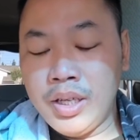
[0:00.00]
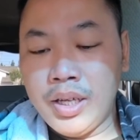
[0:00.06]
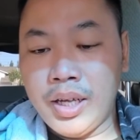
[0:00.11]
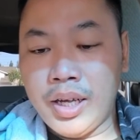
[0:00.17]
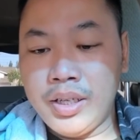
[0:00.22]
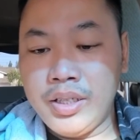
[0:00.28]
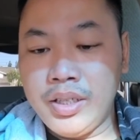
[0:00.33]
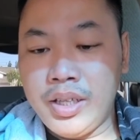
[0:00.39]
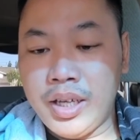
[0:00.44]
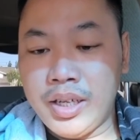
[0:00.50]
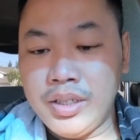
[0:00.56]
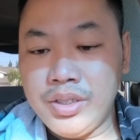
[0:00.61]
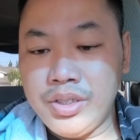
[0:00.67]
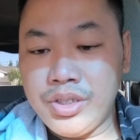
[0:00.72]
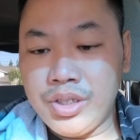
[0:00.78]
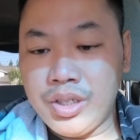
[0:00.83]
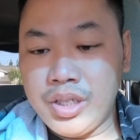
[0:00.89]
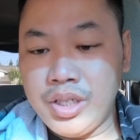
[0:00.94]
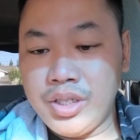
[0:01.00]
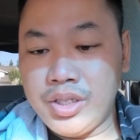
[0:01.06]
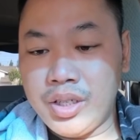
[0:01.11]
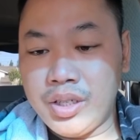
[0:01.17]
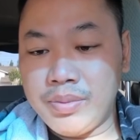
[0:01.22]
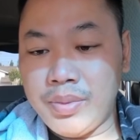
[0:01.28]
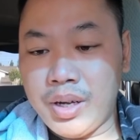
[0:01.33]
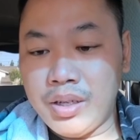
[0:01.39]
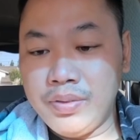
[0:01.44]
anh Chánh Johnny
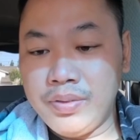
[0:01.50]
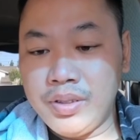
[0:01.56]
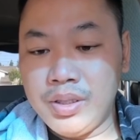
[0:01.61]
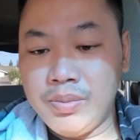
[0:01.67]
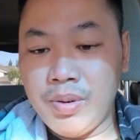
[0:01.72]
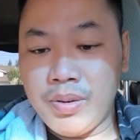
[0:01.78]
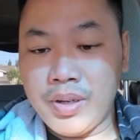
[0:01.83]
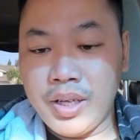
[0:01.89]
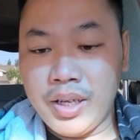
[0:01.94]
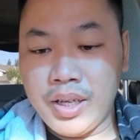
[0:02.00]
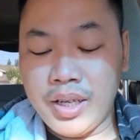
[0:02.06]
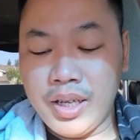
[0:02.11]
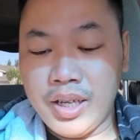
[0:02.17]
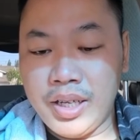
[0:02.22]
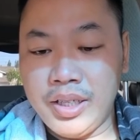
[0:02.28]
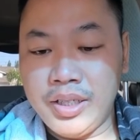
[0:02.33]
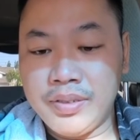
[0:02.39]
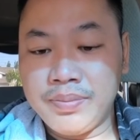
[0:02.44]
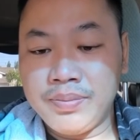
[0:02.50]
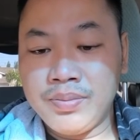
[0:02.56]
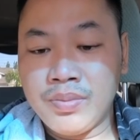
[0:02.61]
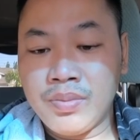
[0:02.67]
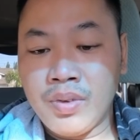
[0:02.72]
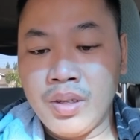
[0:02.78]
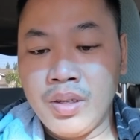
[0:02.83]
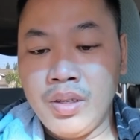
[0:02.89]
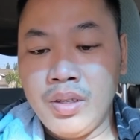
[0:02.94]
Trần Bảo Vương 1002,
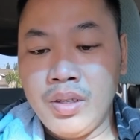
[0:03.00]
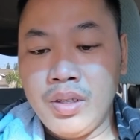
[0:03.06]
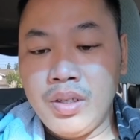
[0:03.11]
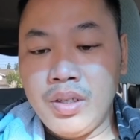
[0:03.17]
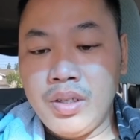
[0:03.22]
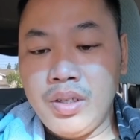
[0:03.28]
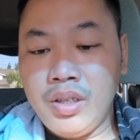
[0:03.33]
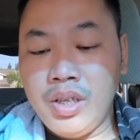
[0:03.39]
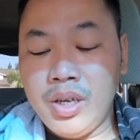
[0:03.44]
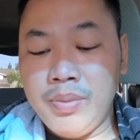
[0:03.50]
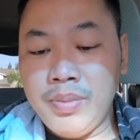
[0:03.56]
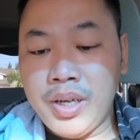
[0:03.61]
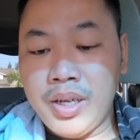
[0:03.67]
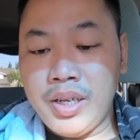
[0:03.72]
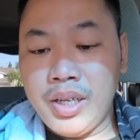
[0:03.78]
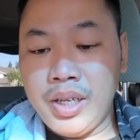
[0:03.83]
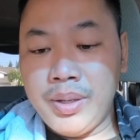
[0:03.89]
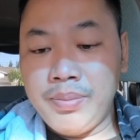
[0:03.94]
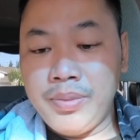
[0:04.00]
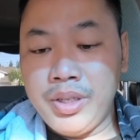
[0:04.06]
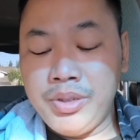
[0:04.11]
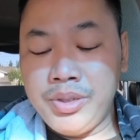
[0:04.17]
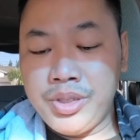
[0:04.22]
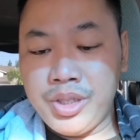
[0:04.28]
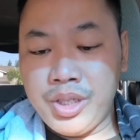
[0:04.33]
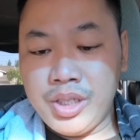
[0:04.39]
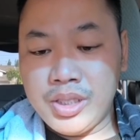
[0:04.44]
nhóm anh em New
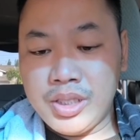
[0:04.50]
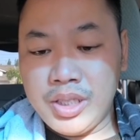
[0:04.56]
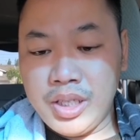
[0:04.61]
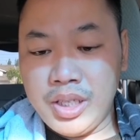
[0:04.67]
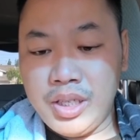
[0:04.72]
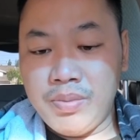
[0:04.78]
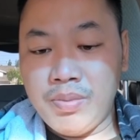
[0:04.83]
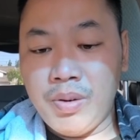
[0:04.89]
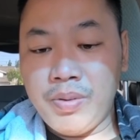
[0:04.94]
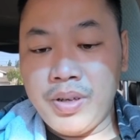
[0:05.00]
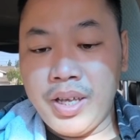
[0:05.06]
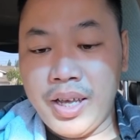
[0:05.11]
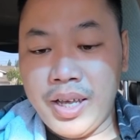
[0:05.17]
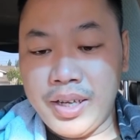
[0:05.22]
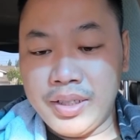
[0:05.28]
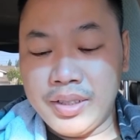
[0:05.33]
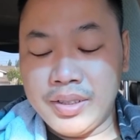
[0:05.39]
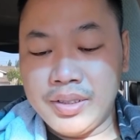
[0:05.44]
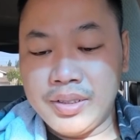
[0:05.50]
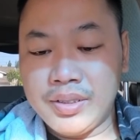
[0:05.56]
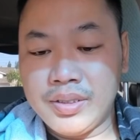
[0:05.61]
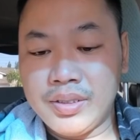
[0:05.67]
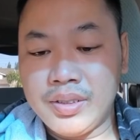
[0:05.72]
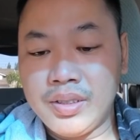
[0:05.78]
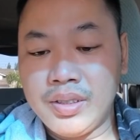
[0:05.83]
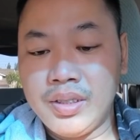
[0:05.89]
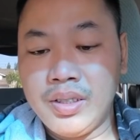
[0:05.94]
Jersey 1000,
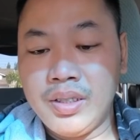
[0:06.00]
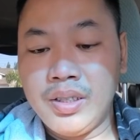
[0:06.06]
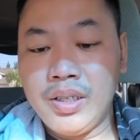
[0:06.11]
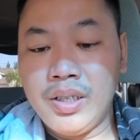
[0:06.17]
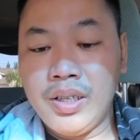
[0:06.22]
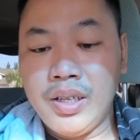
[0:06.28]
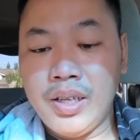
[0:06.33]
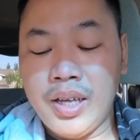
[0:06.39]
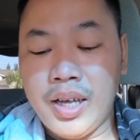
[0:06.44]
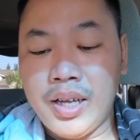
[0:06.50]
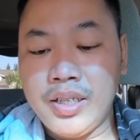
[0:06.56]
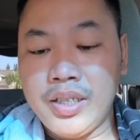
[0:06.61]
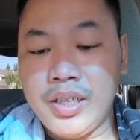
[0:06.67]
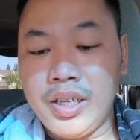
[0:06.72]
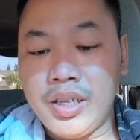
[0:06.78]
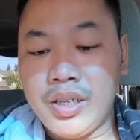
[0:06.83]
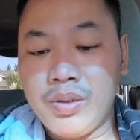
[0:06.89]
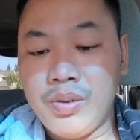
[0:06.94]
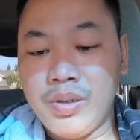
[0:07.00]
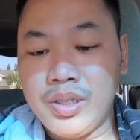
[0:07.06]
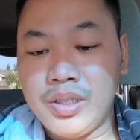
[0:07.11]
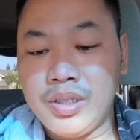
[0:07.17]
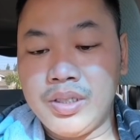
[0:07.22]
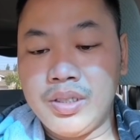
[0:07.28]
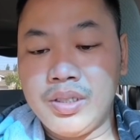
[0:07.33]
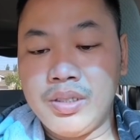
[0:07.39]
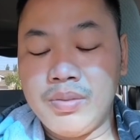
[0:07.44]
anh Kiệt
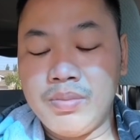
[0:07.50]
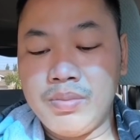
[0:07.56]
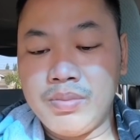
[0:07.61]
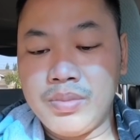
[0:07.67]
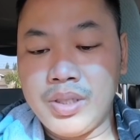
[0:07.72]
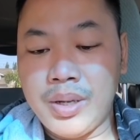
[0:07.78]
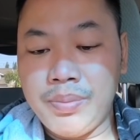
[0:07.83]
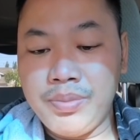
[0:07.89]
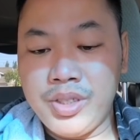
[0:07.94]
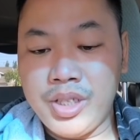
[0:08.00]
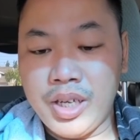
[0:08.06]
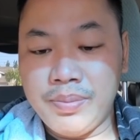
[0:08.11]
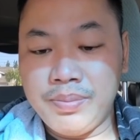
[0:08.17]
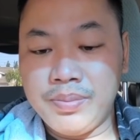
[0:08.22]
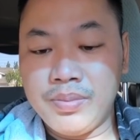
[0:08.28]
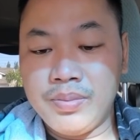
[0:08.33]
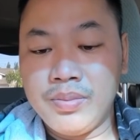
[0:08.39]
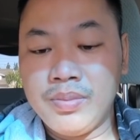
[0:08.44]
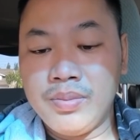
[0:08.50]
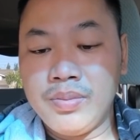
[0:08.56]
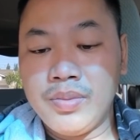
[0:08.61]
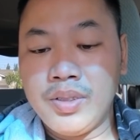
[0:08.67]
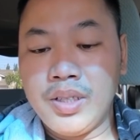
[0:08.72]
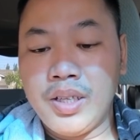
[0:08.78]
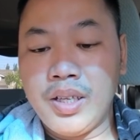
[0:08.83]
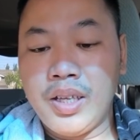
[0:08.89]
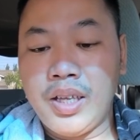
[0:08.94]
Huỳnh 500,
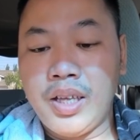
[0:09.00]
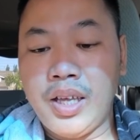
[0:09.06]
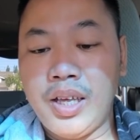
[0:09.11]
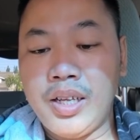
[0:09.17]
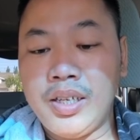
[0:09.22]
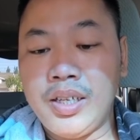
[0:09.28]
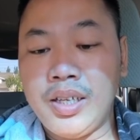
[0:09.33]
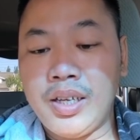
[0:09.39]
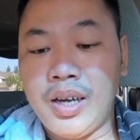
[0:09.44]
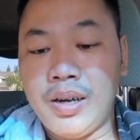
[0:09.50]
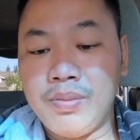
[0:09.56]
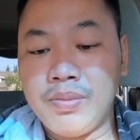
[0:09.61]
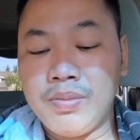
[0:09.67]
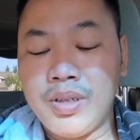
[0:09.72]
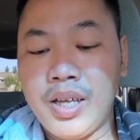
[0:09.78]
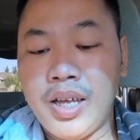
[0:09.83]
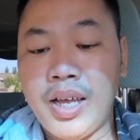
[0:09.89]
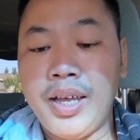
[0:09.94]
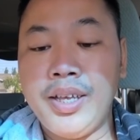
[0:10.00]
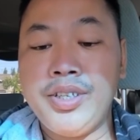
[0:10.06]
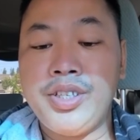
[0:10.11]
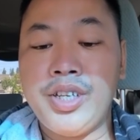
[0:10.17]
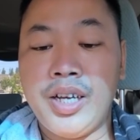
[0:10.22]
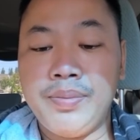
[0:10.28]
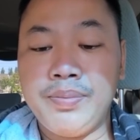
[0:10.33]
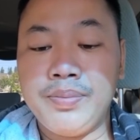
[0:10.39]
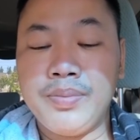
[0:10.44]
Ken Ngọc
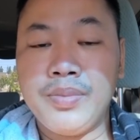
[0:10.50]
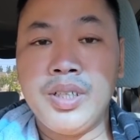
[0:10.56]
200,